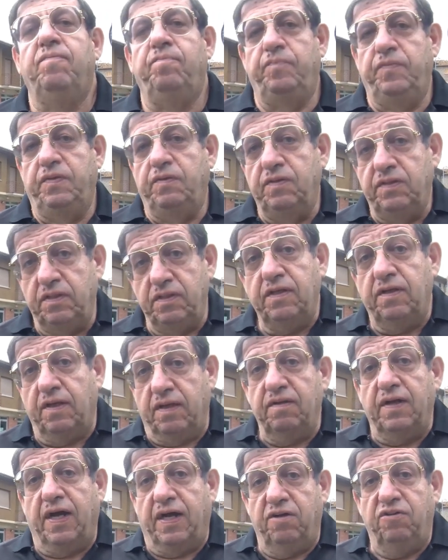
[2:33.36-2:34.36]

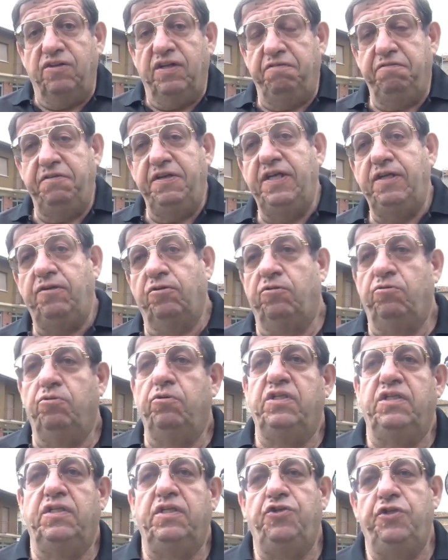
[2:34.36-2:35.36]
mm, hanno definito
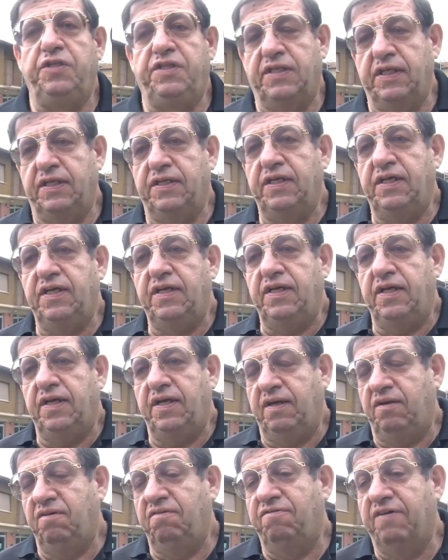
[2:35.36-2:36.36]
tutti i cittadini
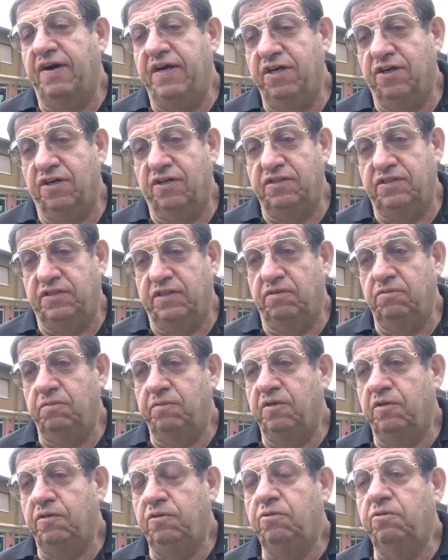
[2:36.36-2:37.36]
il Vaiont
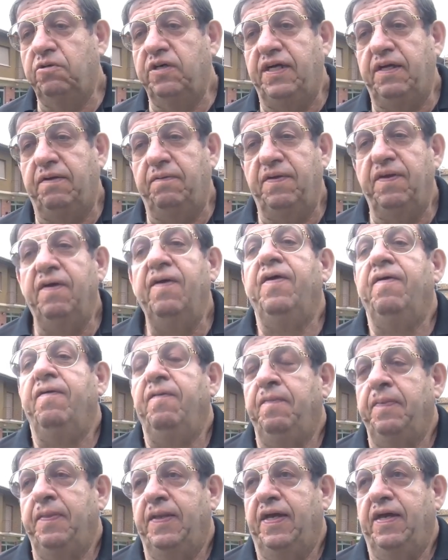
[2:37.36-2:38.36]
numero 2
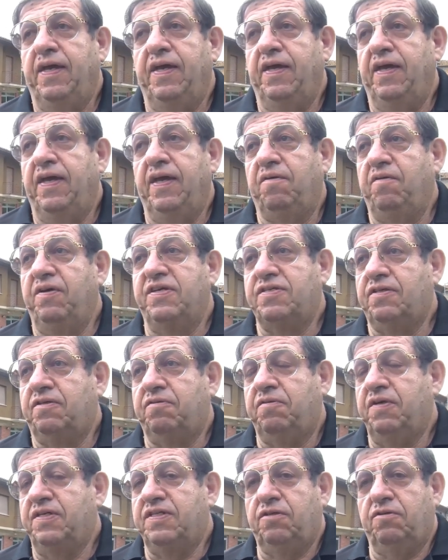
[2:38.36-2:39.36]
eh,
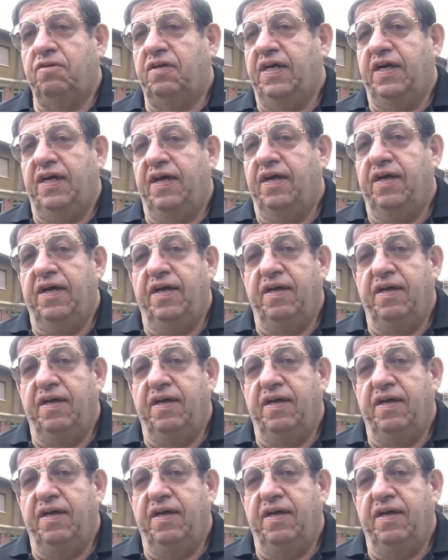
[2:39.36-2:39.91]
questo, questo è,